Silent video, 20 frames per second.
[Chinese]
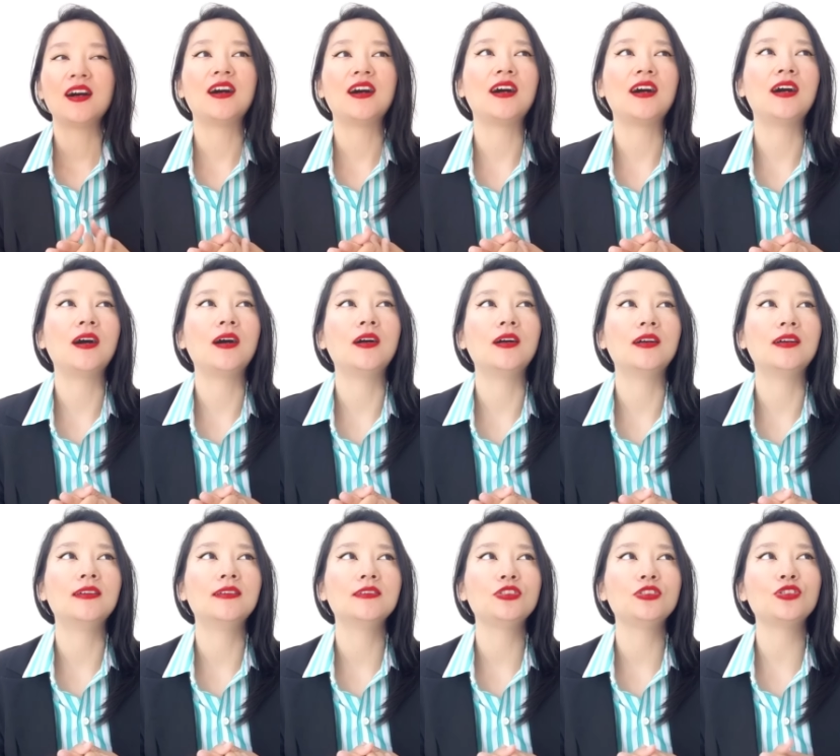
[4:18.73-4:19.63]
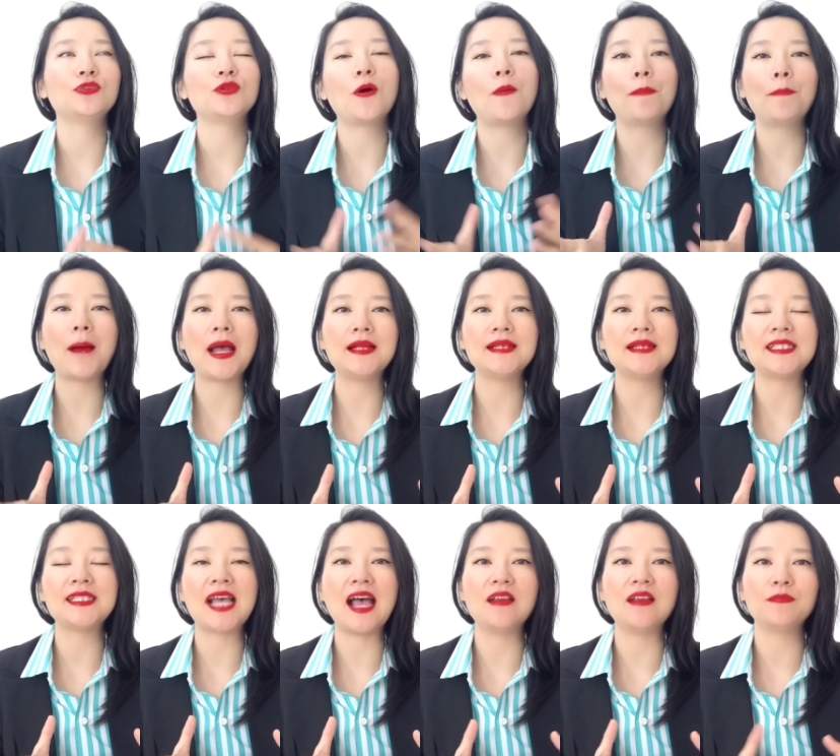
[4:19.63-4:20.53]
呃，就用半
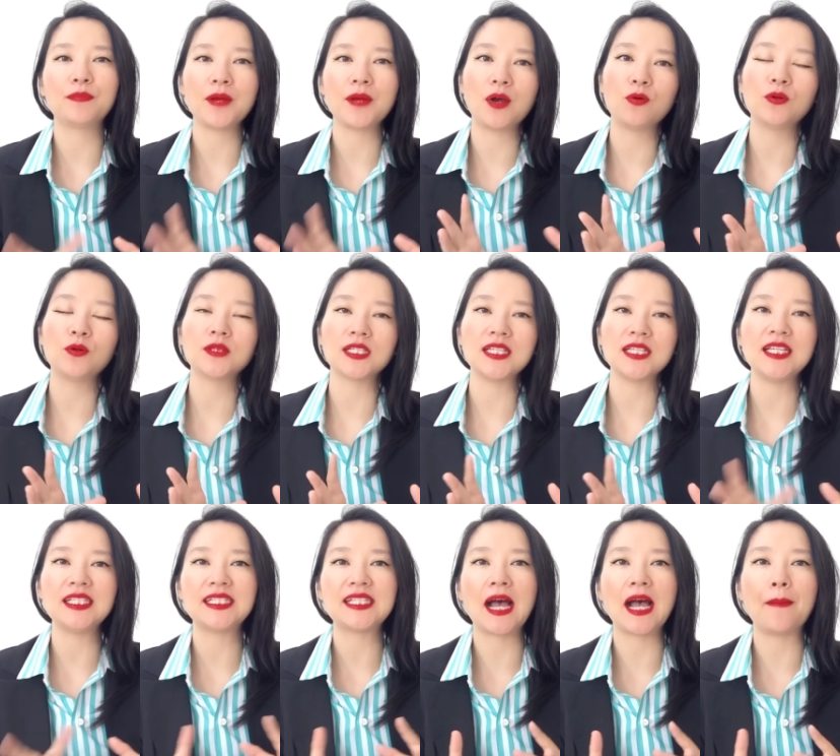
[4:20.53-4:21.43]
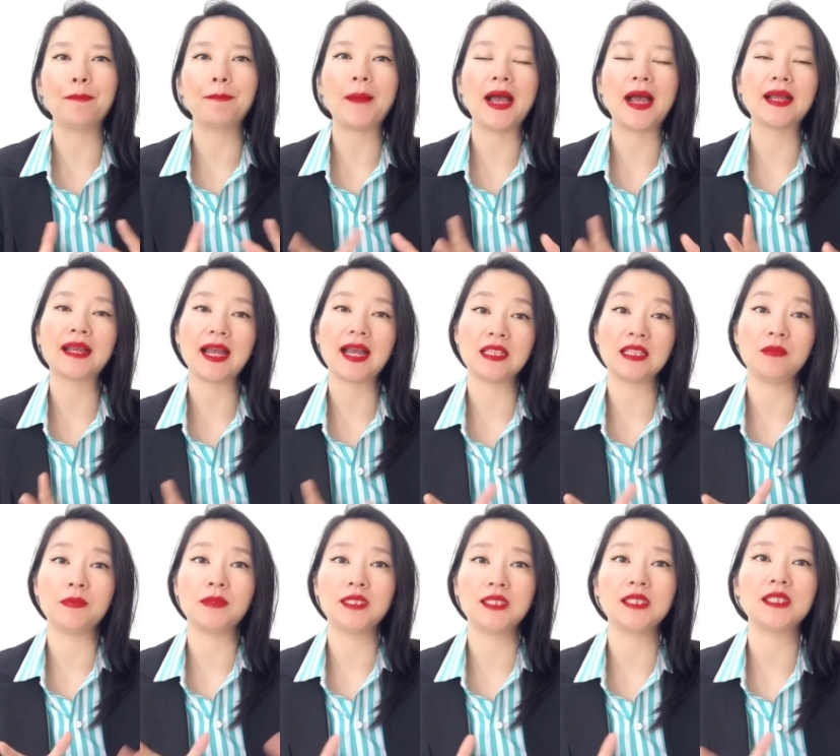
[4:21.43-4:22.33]
张，不要或者一张半，看你
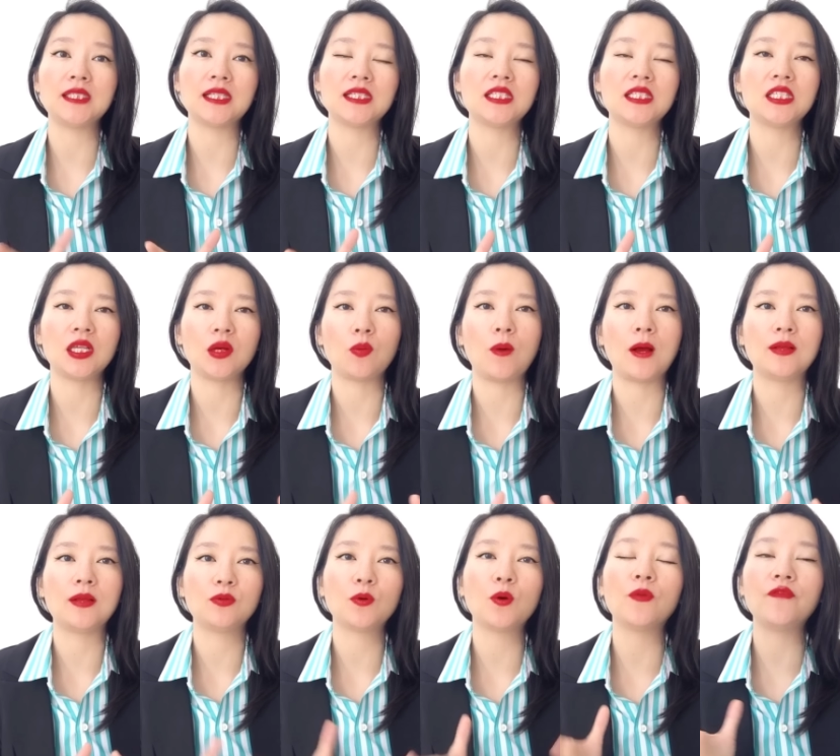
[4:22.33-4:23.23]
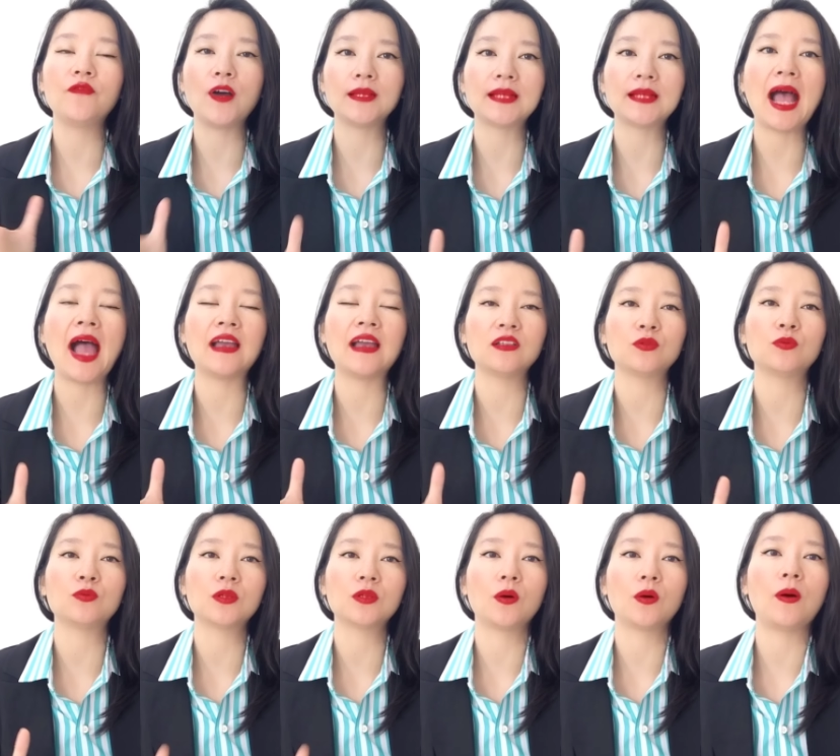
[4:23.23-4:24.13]
们自己的喜欢。如果放太
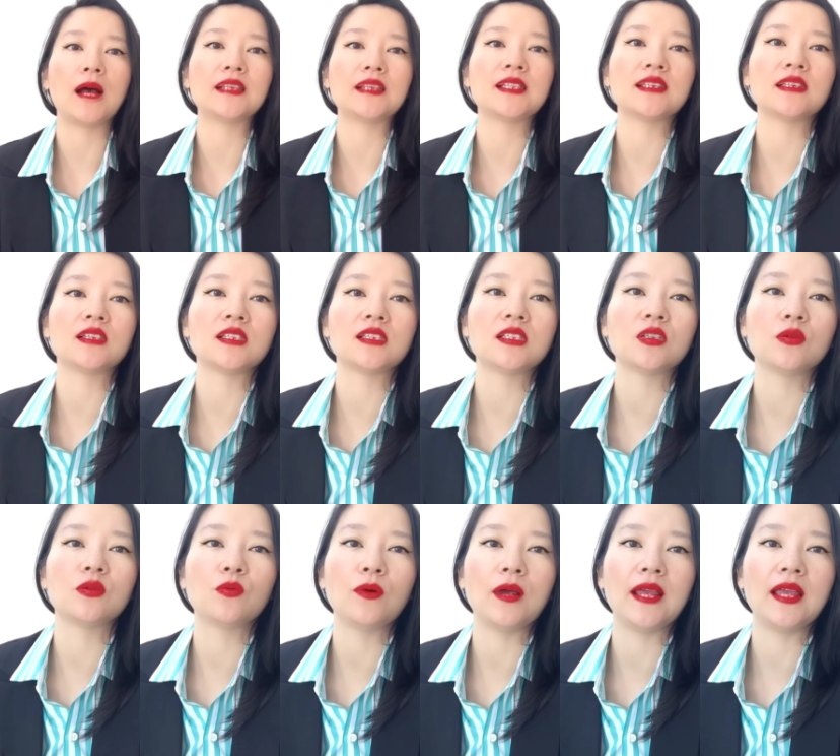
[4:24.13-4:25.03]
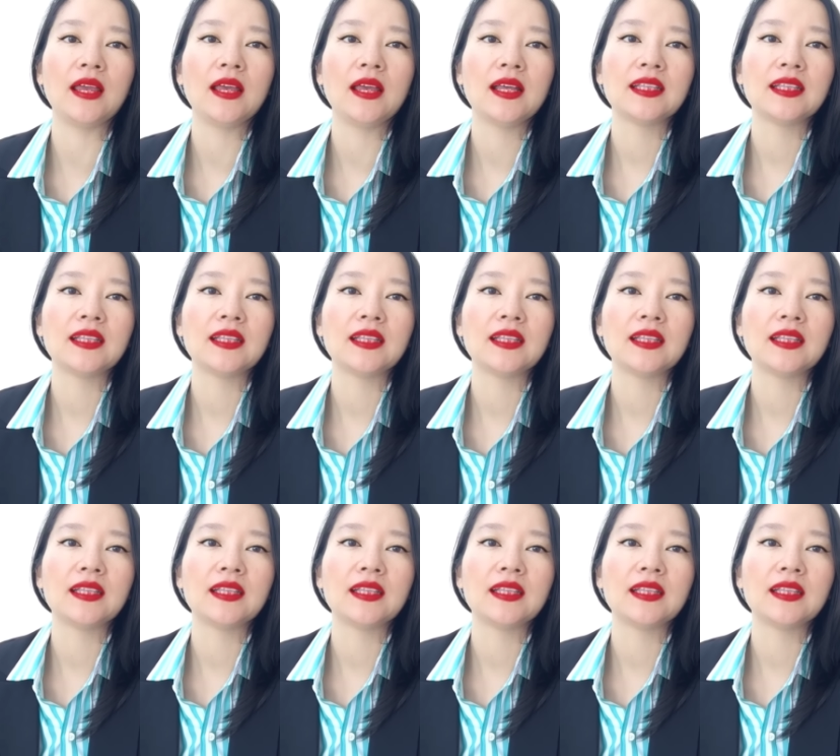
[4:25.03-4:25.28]
多的话，真的是会